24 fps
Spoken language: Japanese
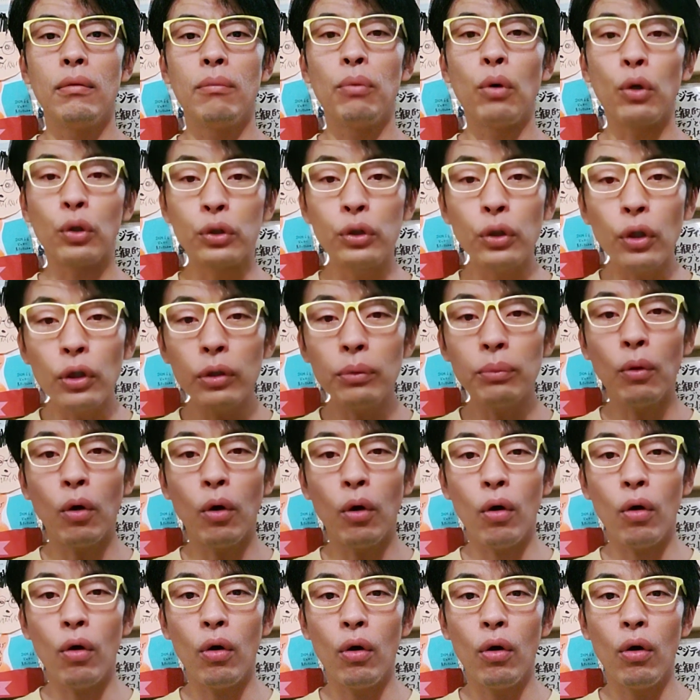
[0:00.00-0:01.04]
僕より
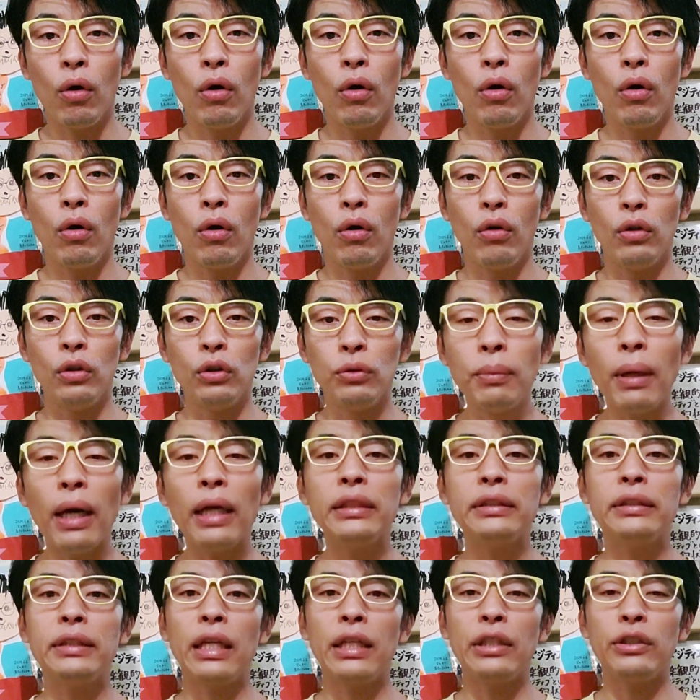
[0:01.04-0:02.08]
も上
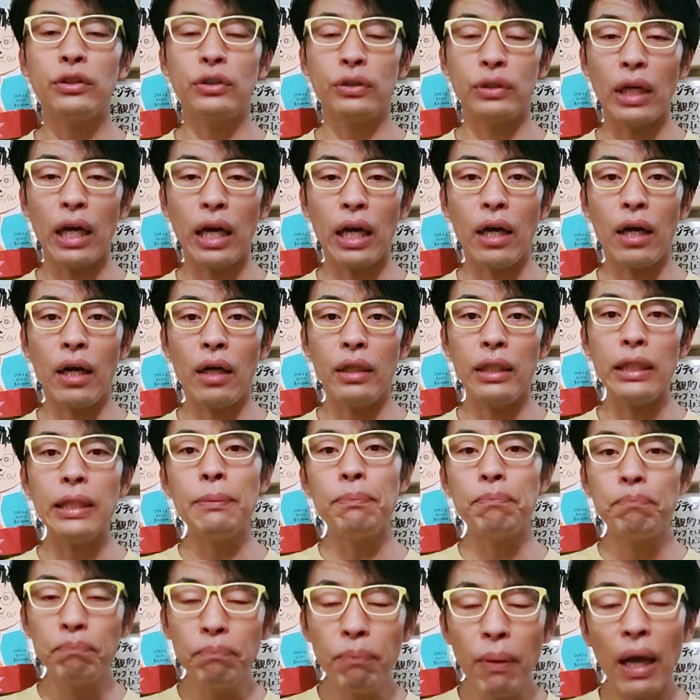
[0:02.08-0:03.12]
手い選手が
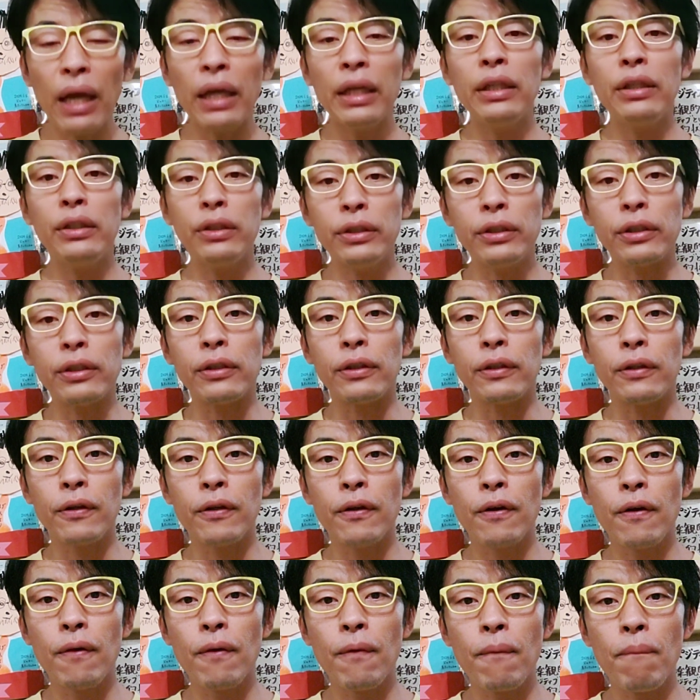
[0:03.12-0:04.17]
いっぱいいる
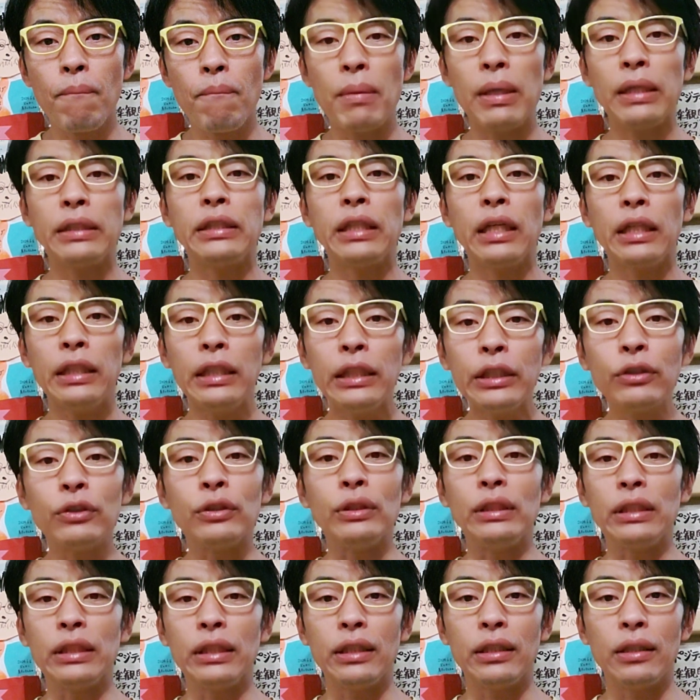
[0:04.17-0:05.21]
メジャーリーグ
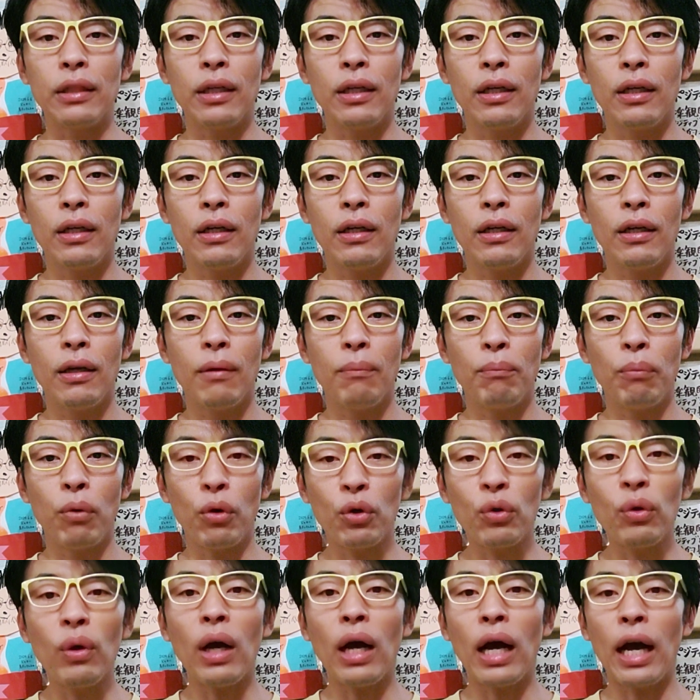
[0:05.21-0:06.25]
に
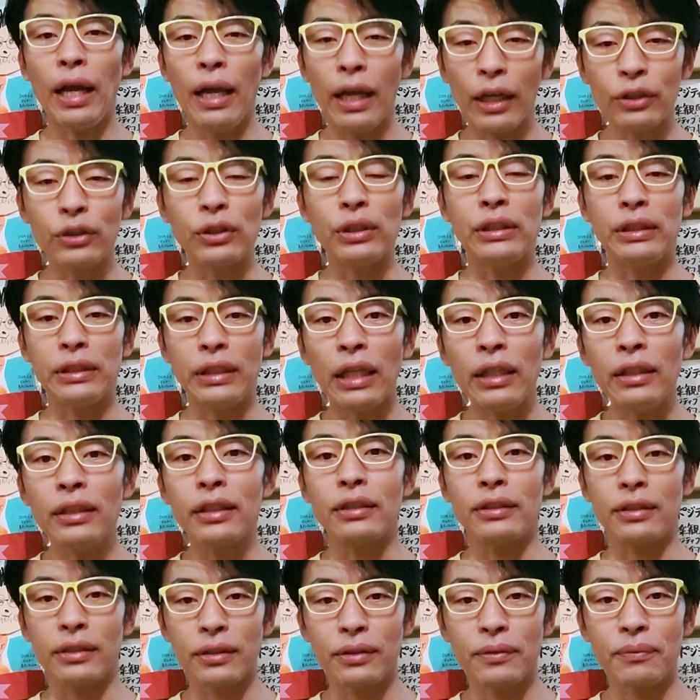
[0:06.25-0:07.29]
僕は早く行きたいん
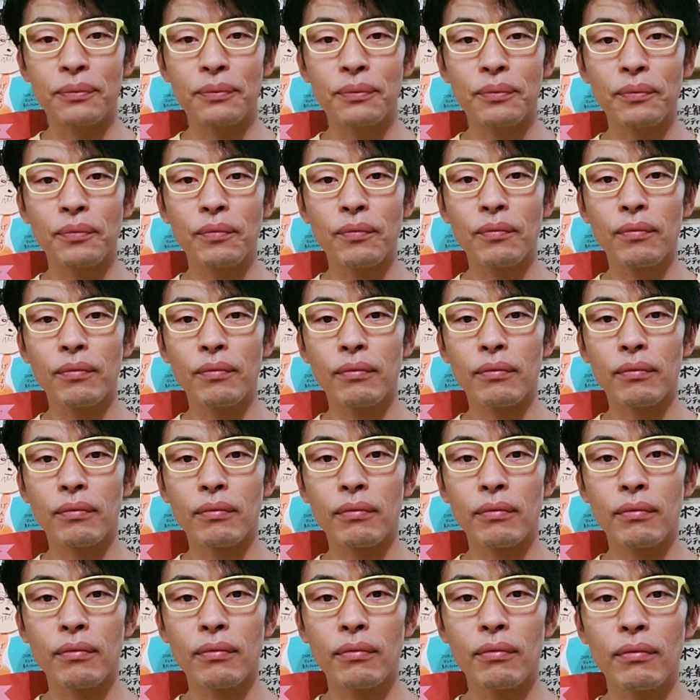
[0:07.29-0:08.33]
です
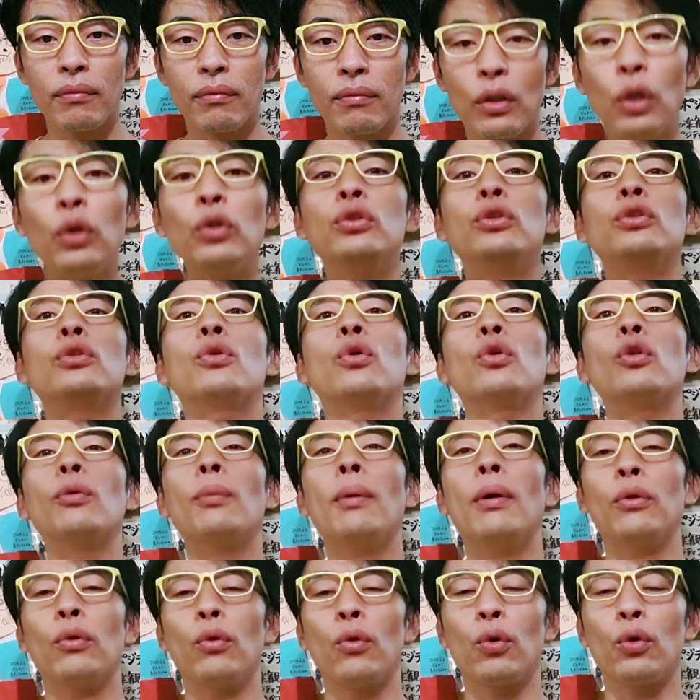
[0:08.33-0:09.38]
という言葉
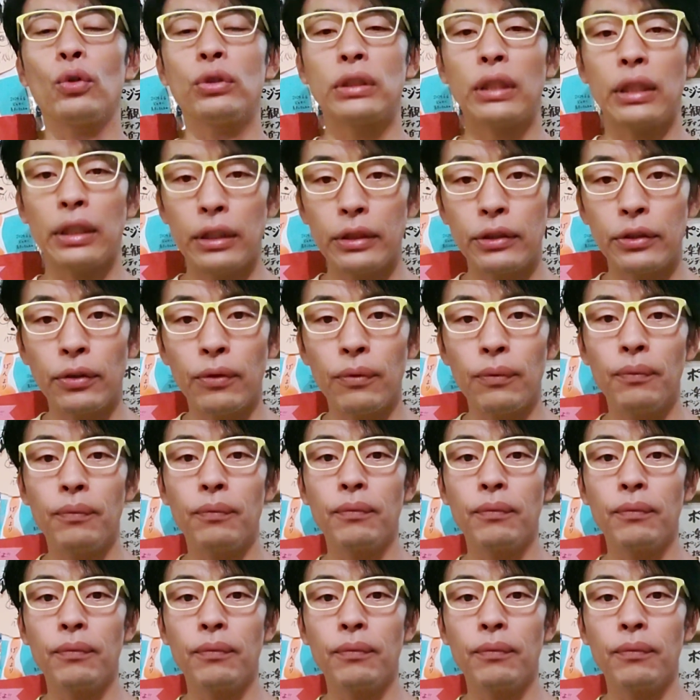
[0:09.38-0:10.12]
を残したんですよ